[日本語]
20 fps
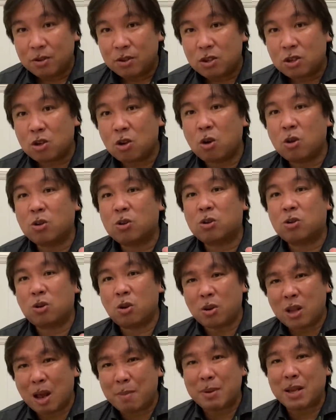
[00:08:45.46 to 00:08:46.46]
ちょっ
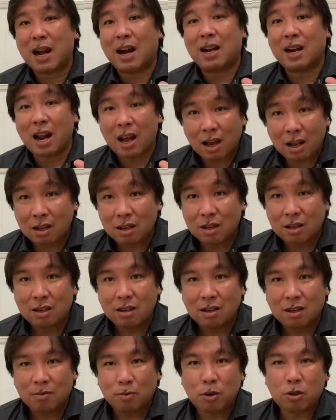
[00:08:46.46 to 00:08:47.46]
と涙かな
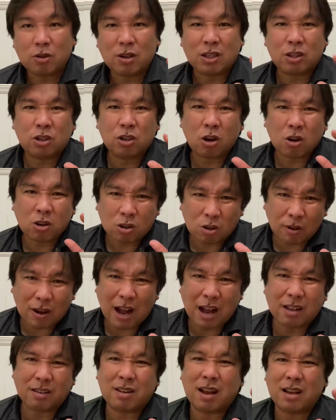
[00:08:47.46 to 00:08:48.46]
もしくはちょっと
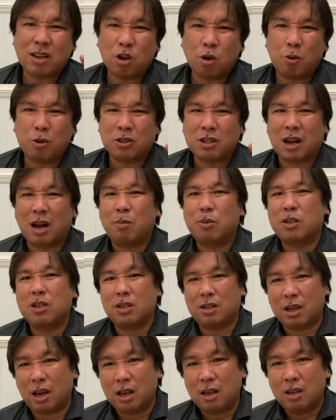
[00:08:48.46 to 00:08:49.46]
簡単に思ったかもし
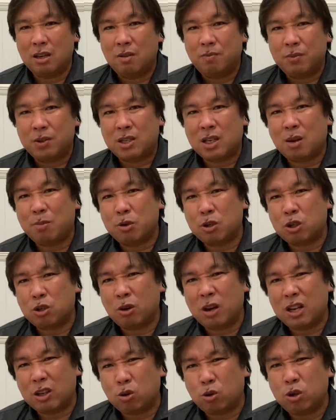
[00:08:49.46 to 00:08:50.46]
れない。しかも
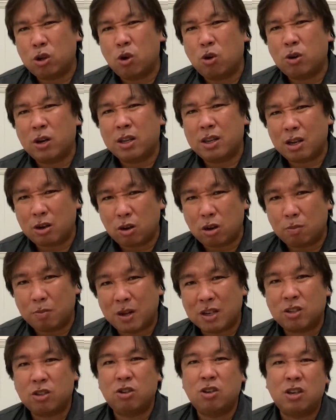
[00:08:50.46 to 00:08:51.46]
ストレート振り遅れてる。
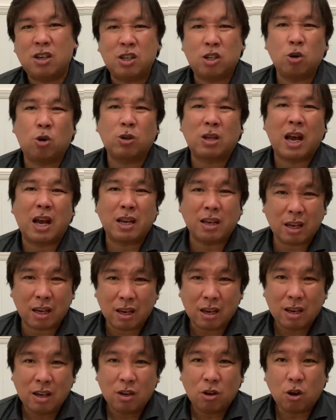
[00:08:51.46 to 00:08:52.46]
まず井き状態いい。
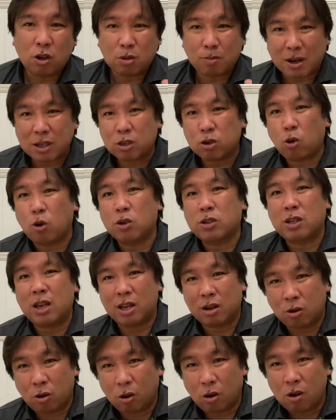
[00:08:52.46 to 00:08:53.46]
よし、まっすぐ押して
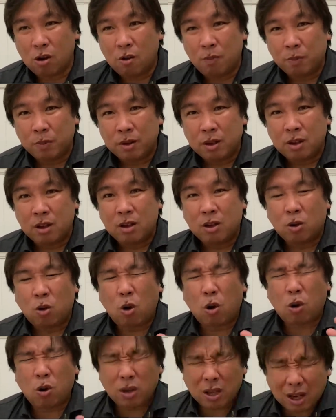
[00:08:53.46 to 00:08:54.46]
いこう。
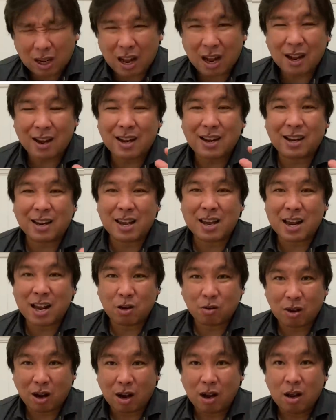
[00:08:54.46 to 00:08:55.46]
ここで考えなきゃいけない
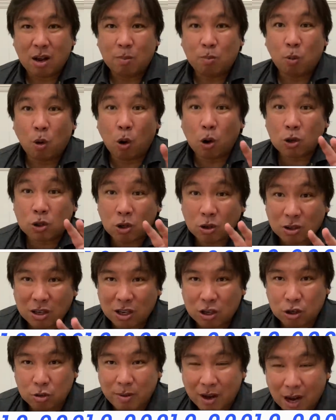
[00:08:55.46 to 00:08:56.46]
のは、もうちょっと
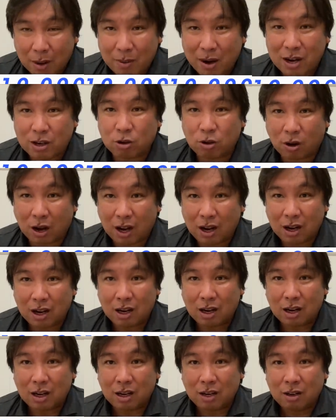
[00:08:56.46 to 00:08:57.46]
低め構えるとか、
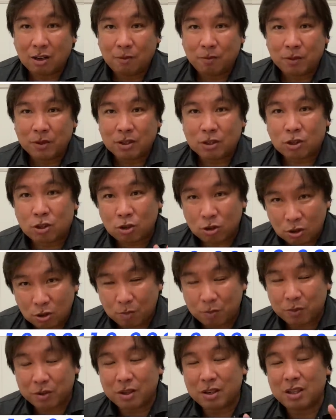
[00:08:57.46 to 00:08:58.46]
する
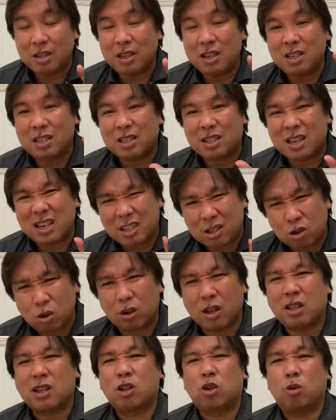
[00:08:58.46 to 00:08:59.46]
意識必要
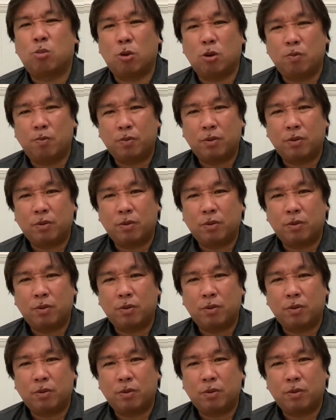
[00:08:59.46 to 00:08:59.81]
だったと思う。